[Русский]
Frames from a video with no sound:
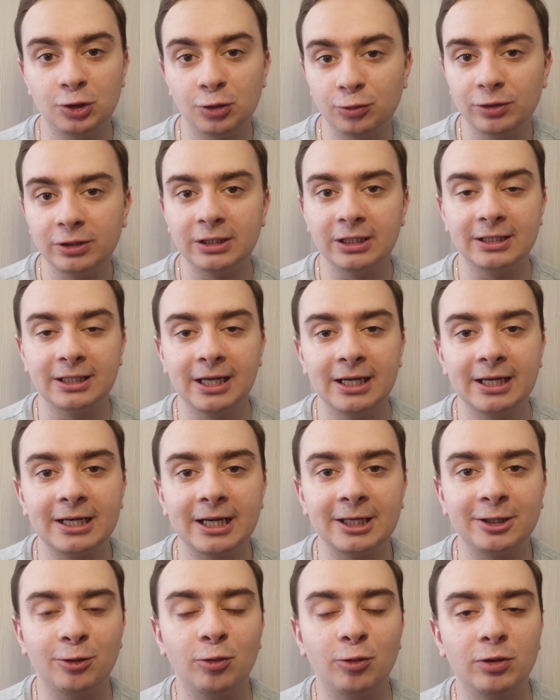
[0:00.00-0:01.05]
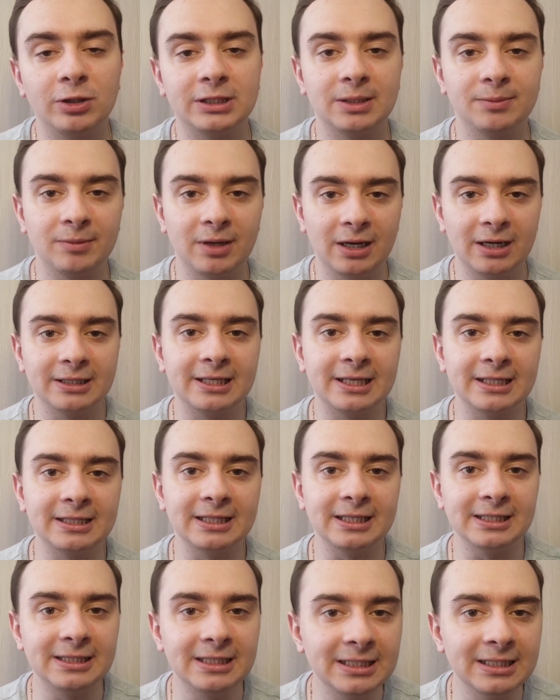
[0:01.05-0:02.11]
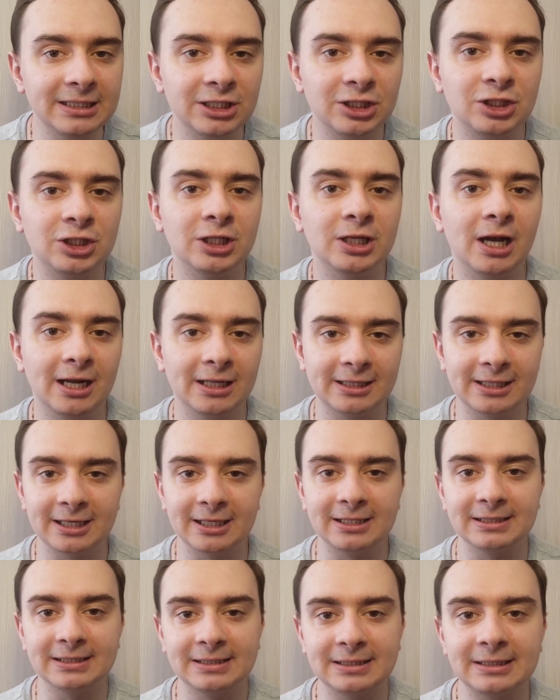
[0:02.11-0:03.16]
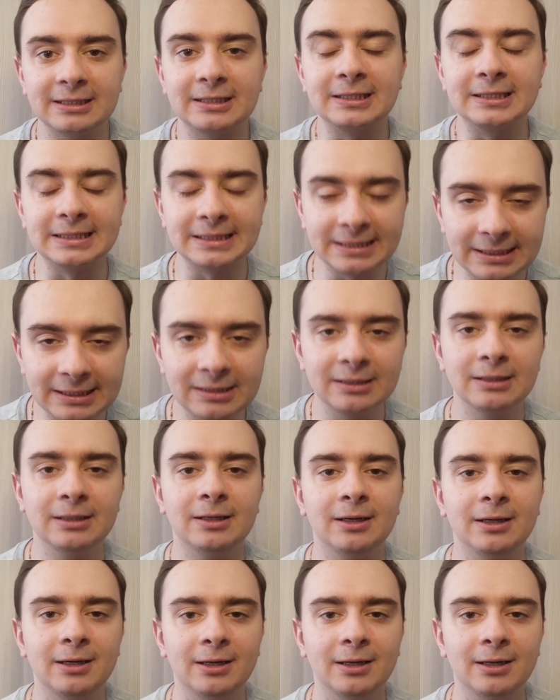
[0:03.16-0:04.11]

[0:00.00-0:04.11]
Еще он иногда играет голосом, как Андре 3000, а трек скр скр